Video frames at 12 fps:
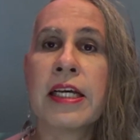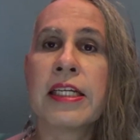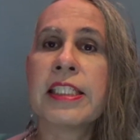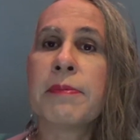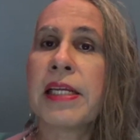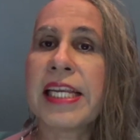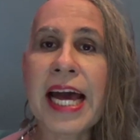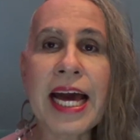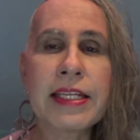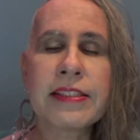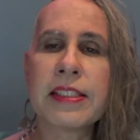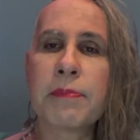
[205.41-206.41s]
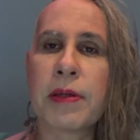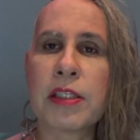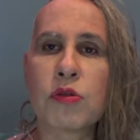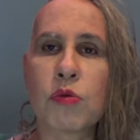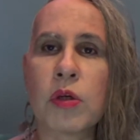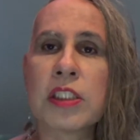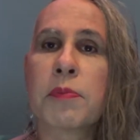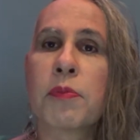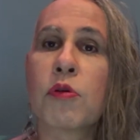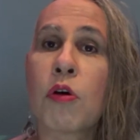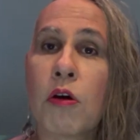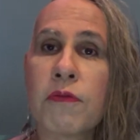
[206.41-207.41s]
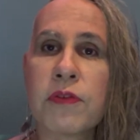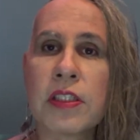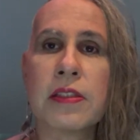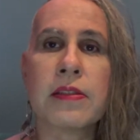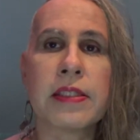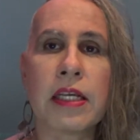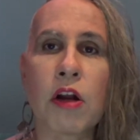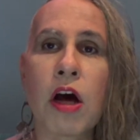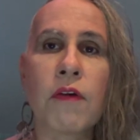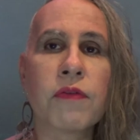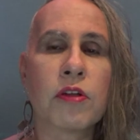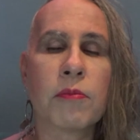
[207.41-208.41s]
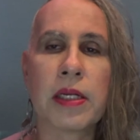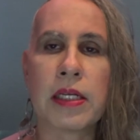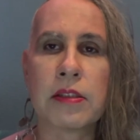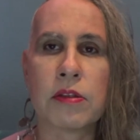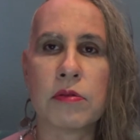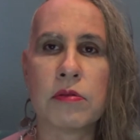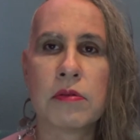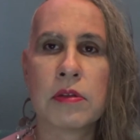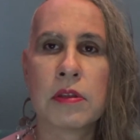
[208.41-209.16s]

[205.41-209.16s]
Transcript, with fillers: de milhares de pessoas para o Covid-19 no Brasil.